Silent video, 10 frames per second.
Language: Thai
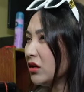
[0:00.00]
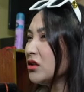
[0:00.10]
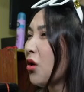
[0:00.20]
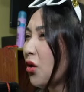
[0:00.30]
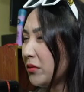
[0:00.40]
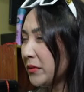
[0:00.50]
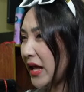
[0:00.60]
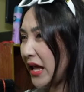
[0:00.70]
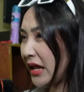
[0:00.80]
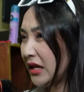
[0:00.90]
ก็ทองมัน
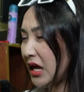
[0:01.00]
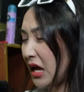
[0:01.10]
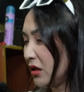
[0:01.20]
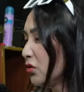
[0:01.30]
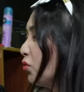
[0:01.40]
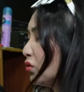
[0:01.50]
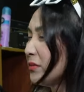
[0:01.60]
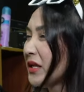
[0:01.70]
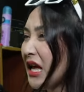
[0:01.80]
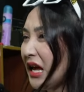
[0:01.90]
แพงอะค่ะหนู
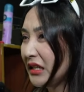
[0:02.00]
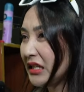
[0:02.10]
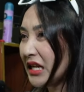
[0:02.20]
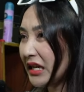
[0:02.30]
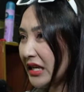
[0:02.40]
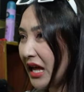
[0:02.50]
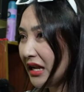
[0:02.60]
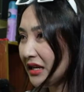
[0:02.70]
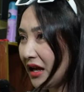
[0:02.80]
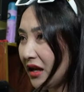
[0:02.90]
จะไปหาที่ไหนได้
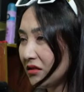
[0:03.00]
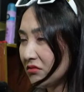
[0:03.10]
ล่ะ